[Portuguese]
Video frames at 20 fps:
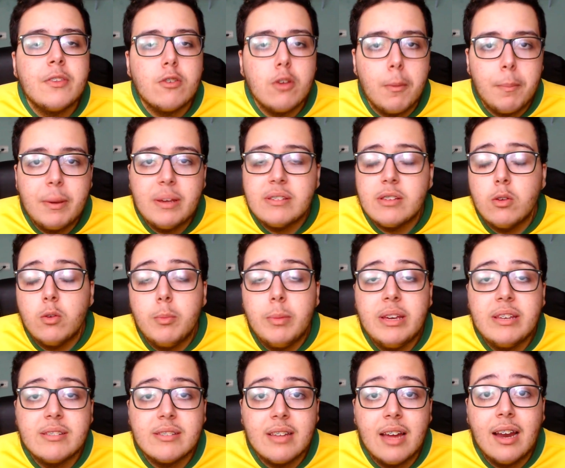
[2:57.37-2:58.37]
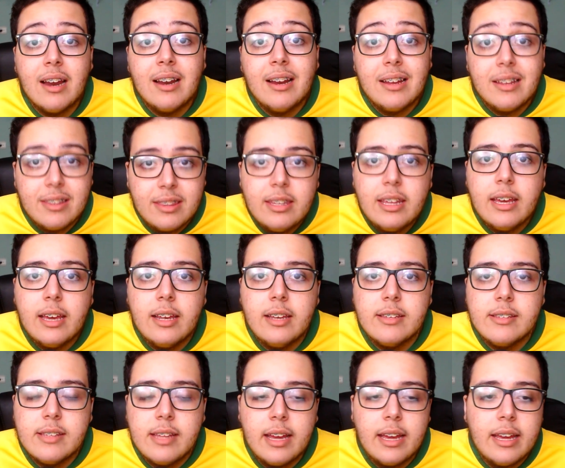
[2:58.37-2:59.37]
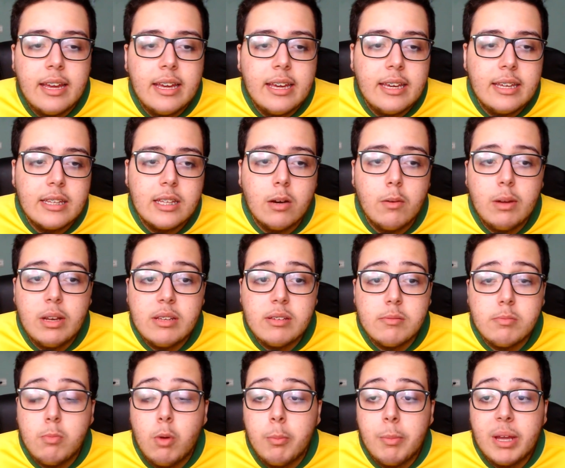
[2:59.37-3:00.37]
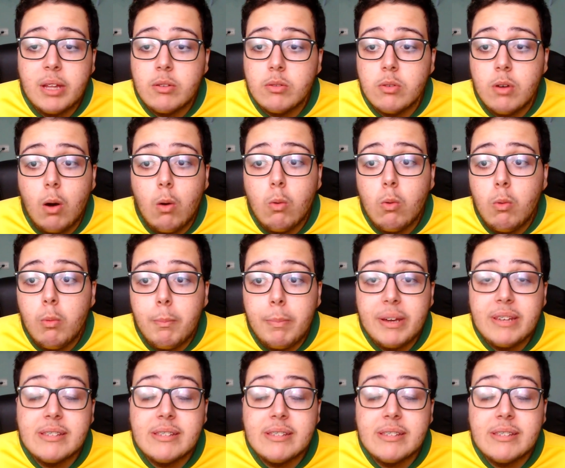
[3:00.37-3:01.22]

só pensa no bem-estar deles, né? Então eles, momento algum,